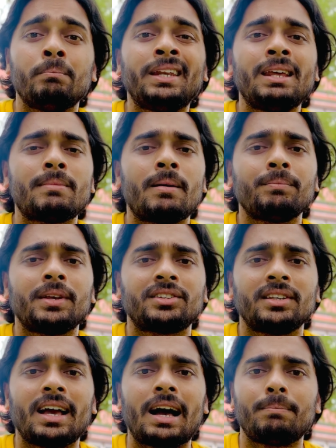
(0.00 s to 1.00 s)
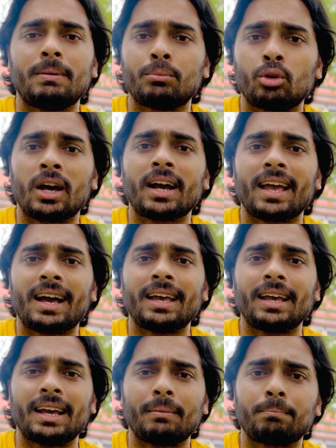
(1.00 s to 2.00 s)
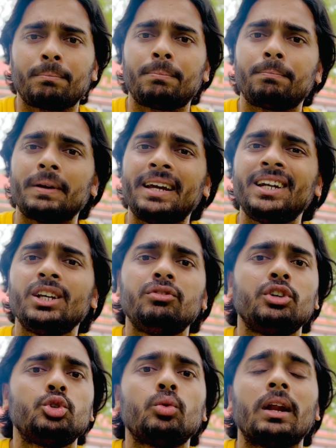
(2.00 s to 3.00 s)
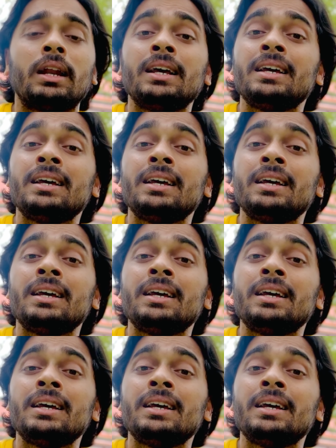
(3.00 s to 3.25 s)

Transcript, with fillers: मिनिमम जैसे यहाँ पे बोला गया है इंडिविजुअल